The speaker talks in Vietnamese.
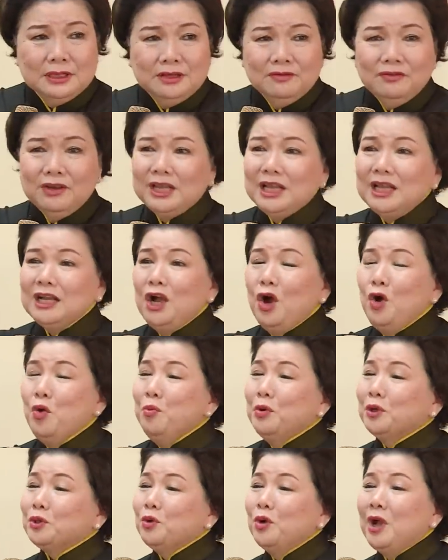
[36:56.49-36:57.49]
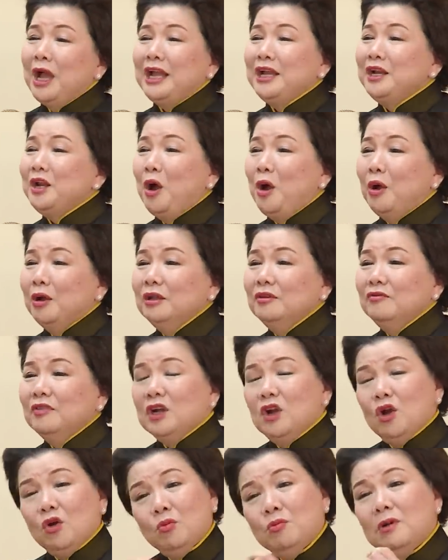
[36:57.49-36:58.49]
Và cái câu mà tôi hay nói, và
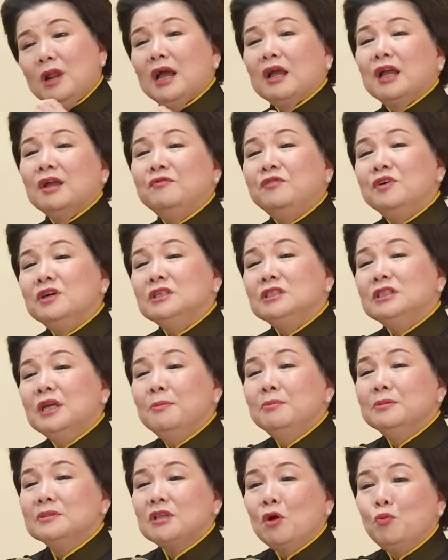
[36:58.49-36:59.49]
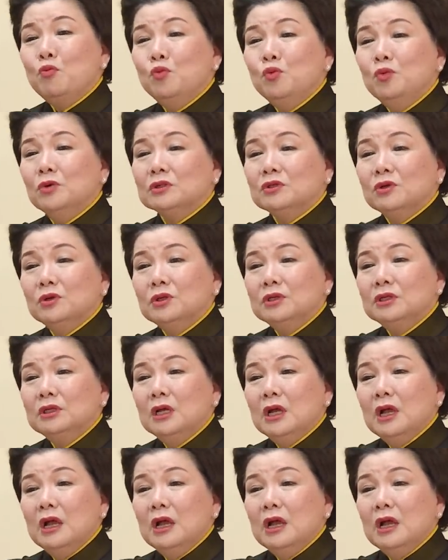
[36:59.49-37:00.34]
nó cũng là cái phương châm sống của tôi,